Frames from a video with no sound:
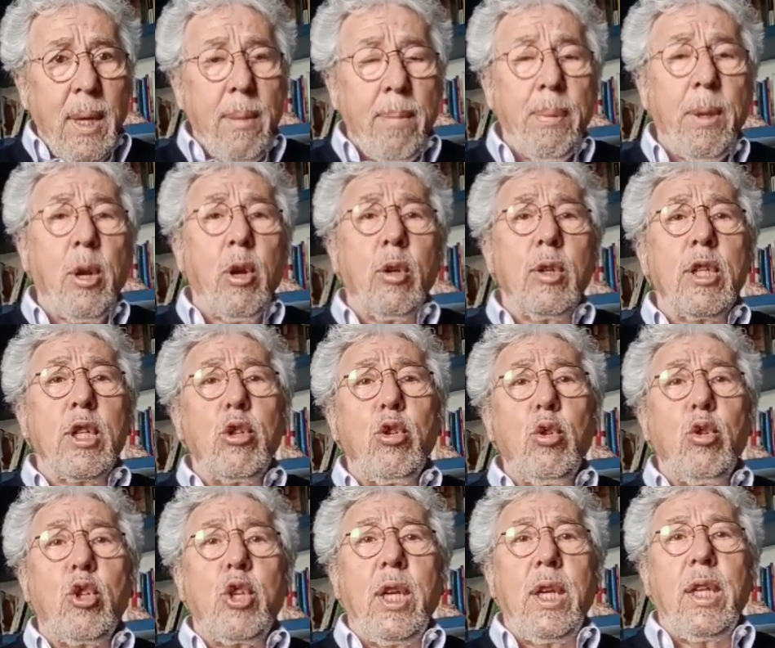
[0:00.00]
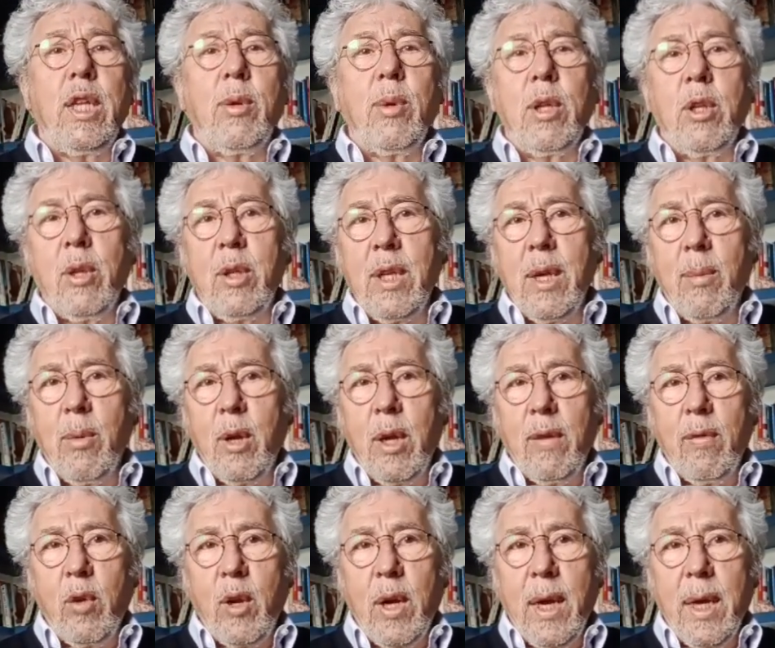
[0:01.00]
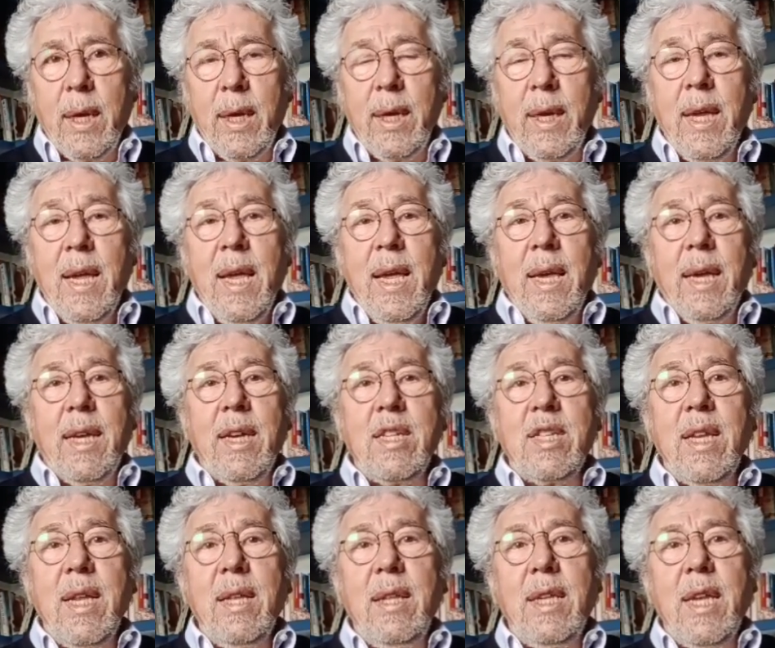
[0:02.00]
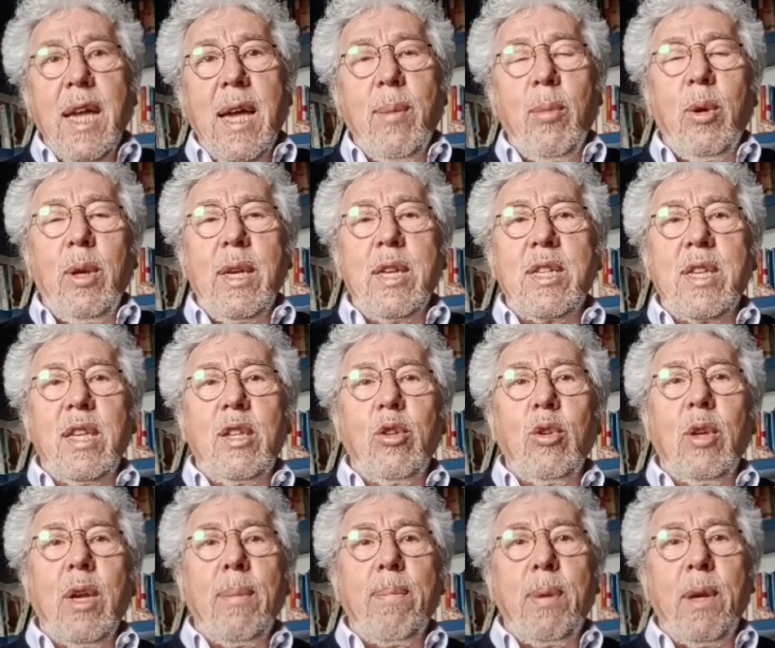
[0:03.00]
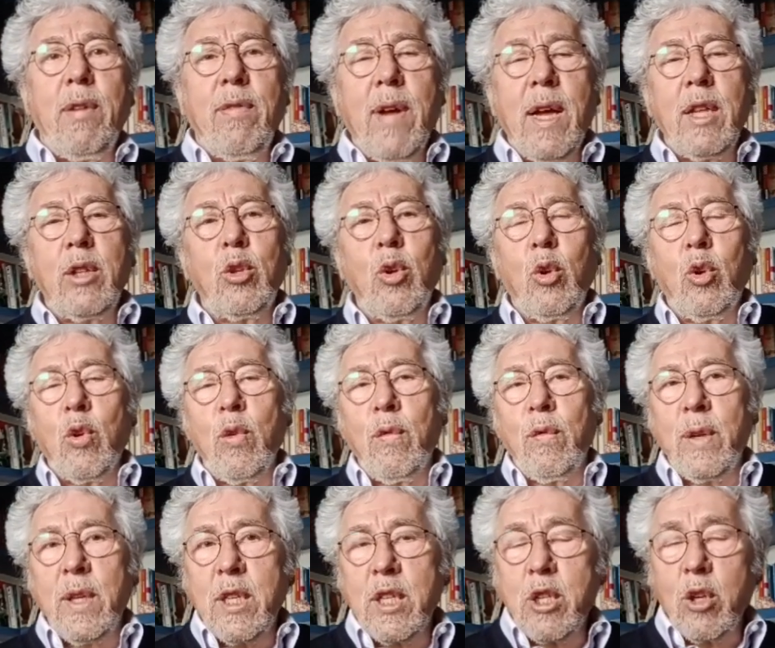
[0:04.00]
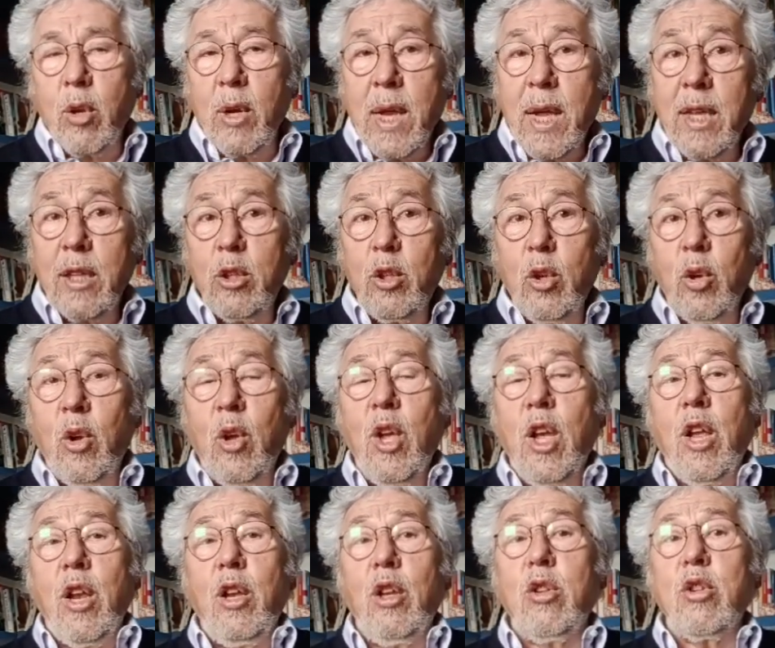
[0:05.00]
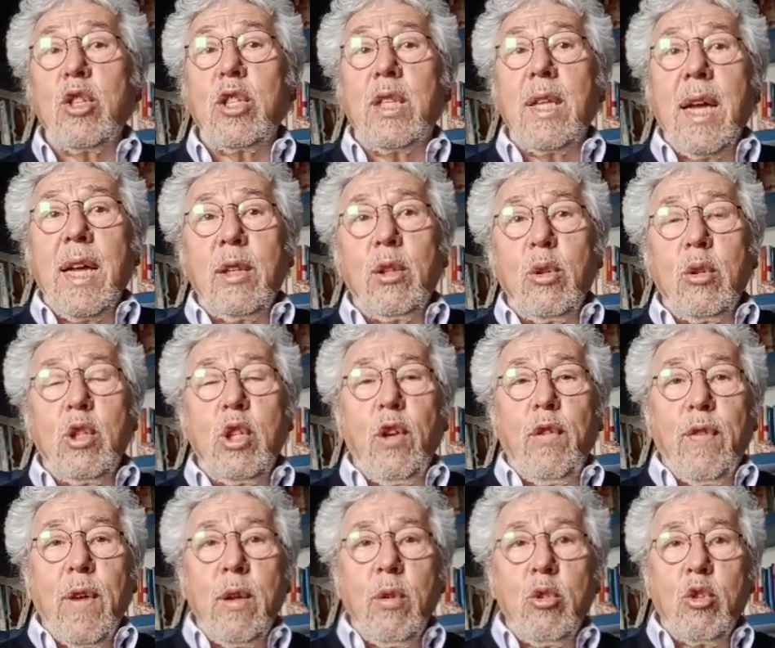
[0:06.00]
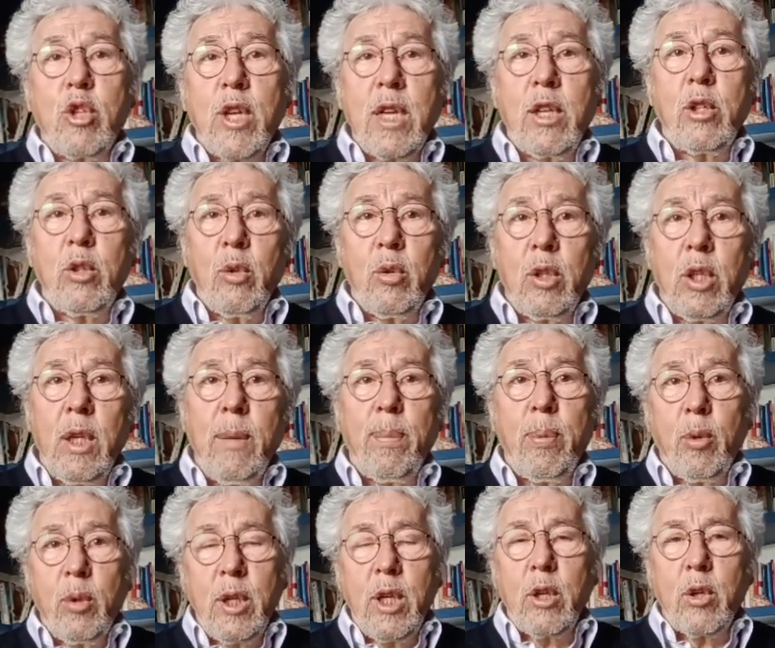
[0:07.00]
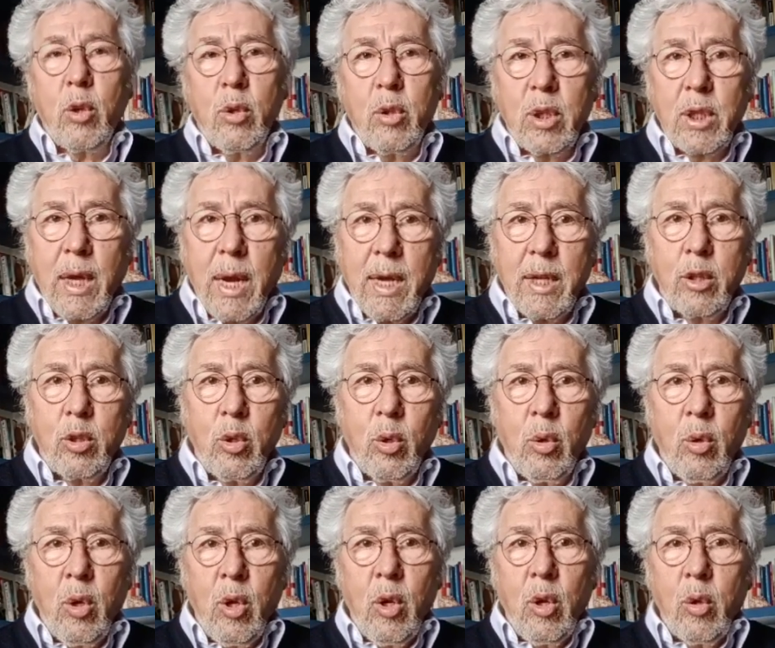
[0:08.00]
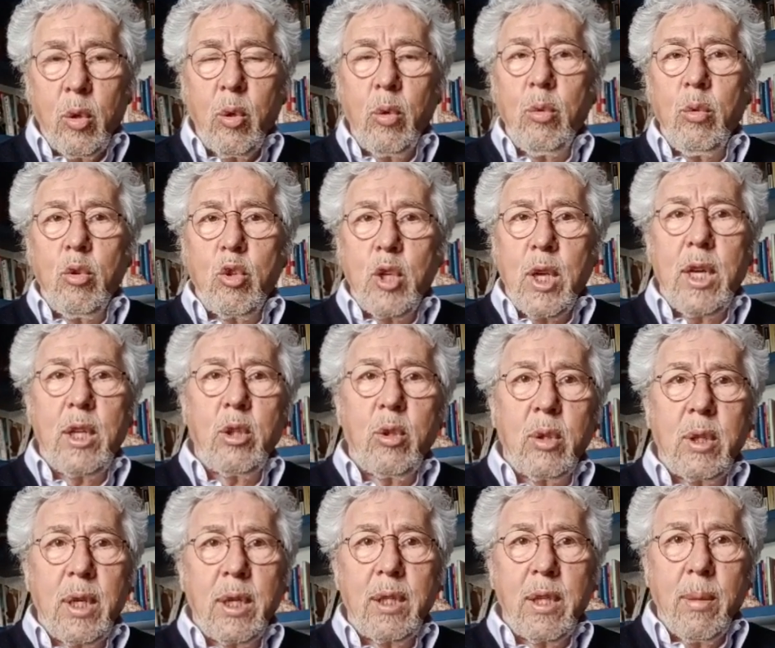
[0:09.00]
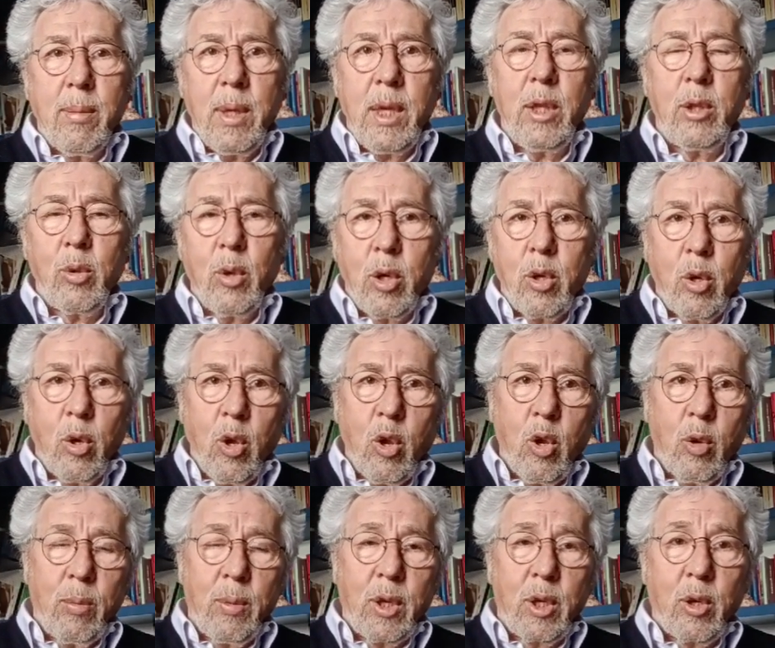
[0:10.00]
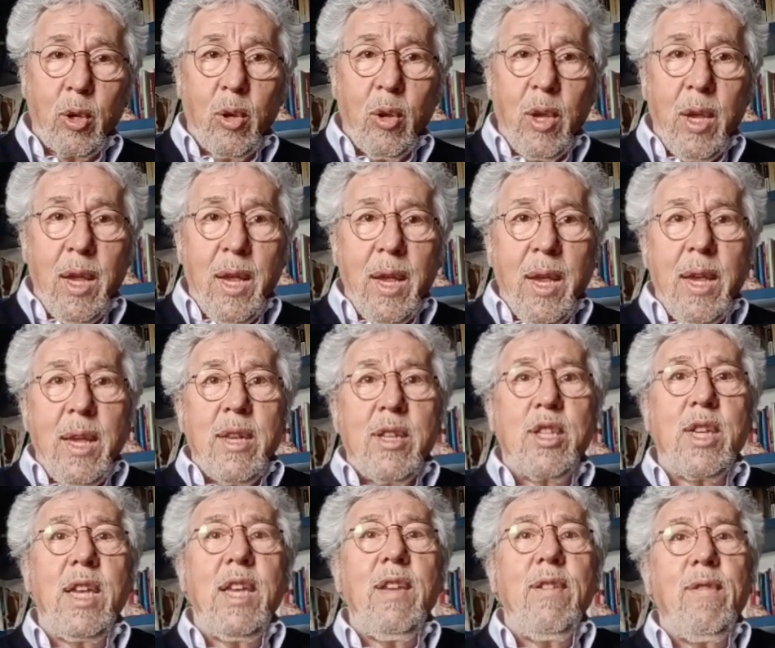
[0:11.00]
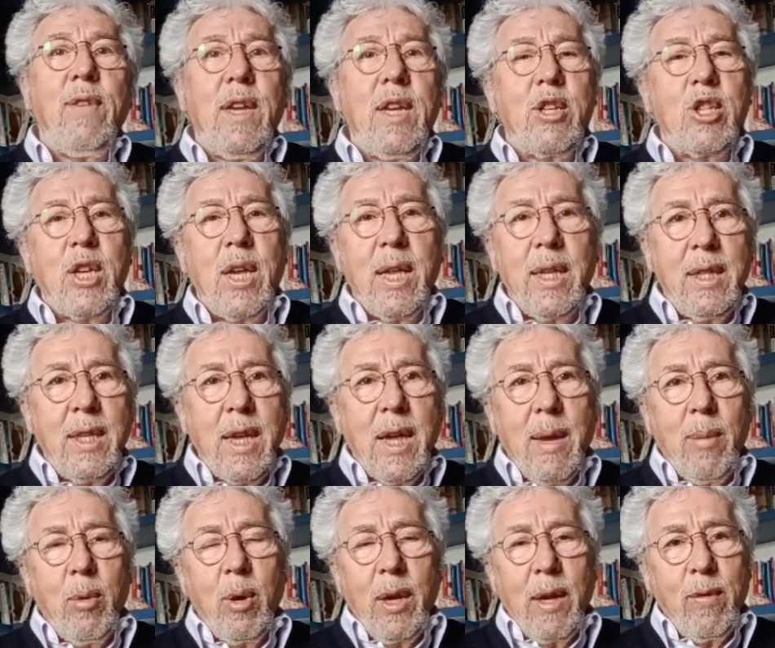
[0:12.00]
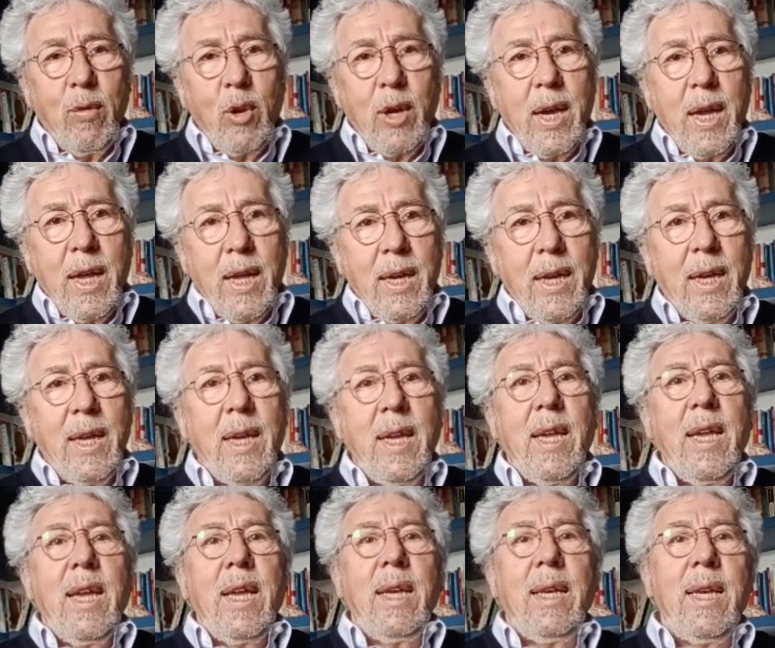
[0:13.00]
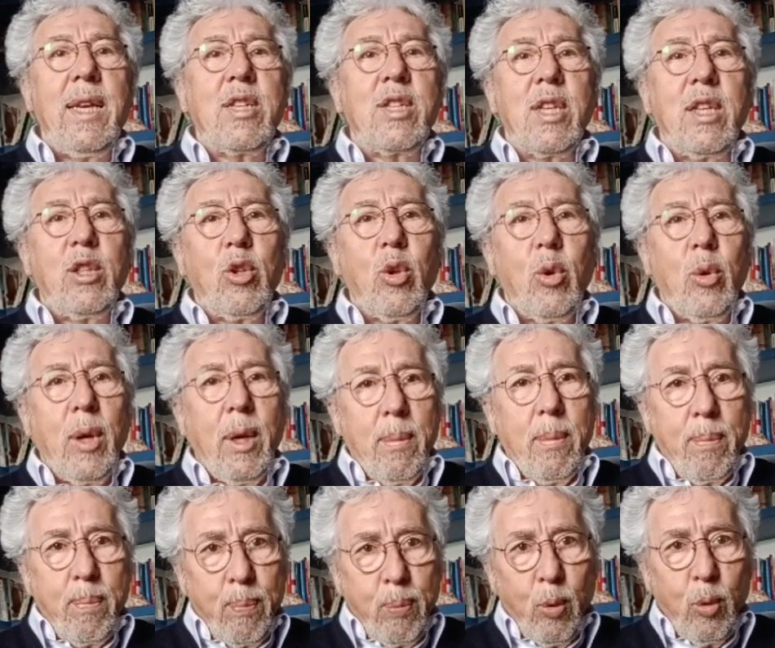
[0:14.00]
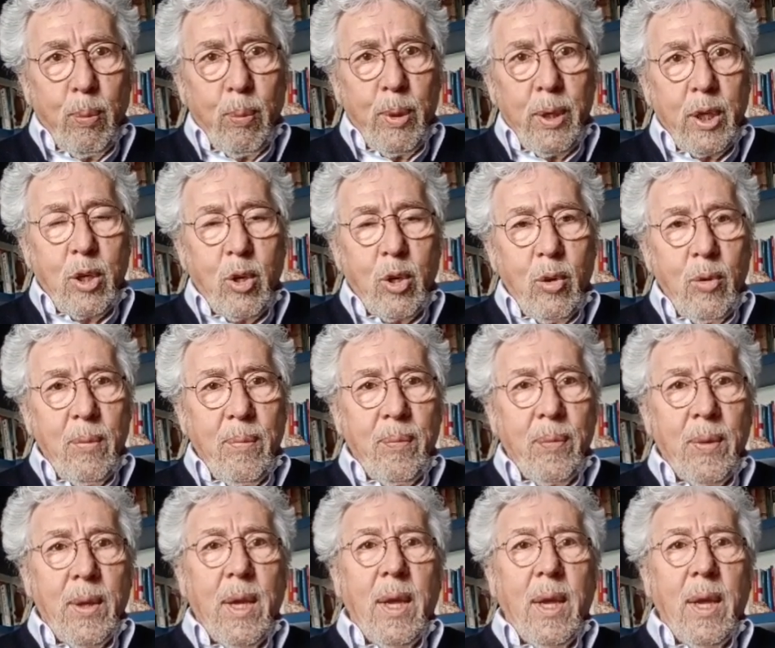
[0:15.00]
Però cosa succede quando andiamo a lavorare? Che se andiamo nel settore privato convenzionato, lo Stato ci fa un certo tipo di contratto con un certo trattamento economico. Se invece andiamo a lavorare nel settore pubblico,